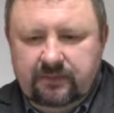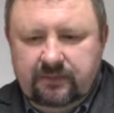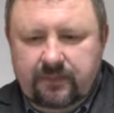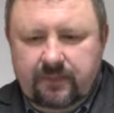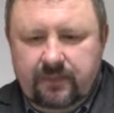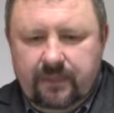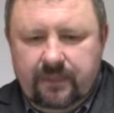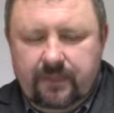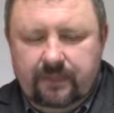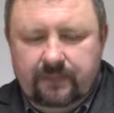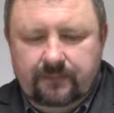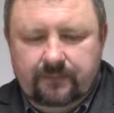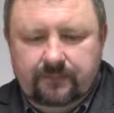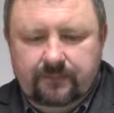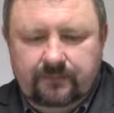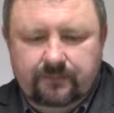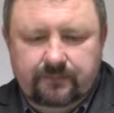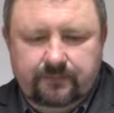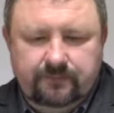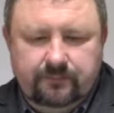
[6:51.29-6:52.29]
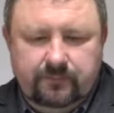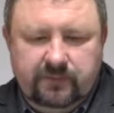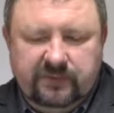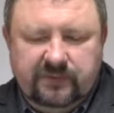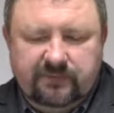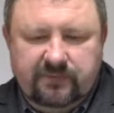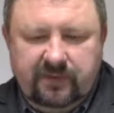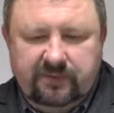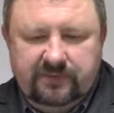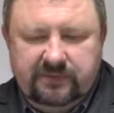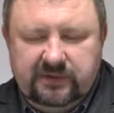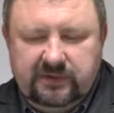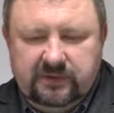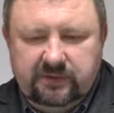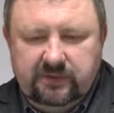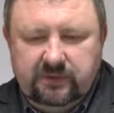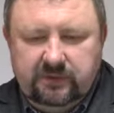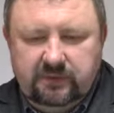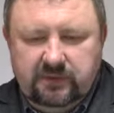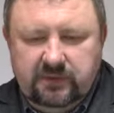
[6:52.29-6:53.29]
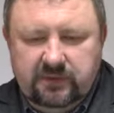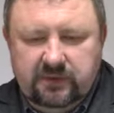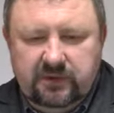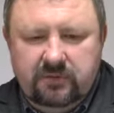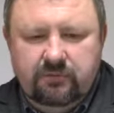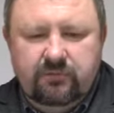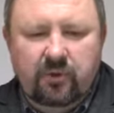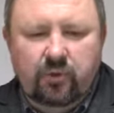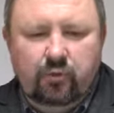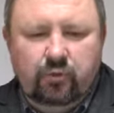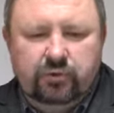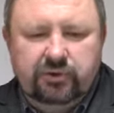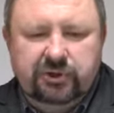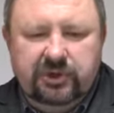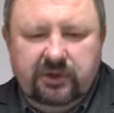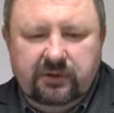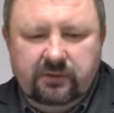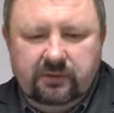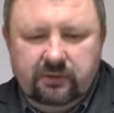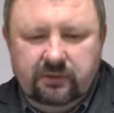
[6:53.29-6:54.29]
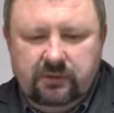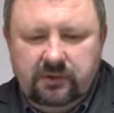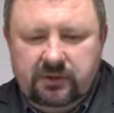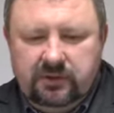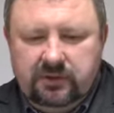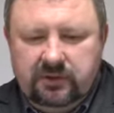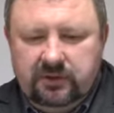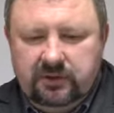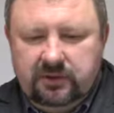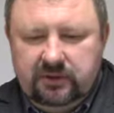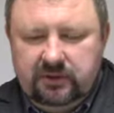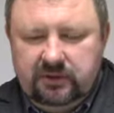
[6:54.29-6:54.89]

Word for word: Mm, po sprawdzeniu i pouczeniu ich,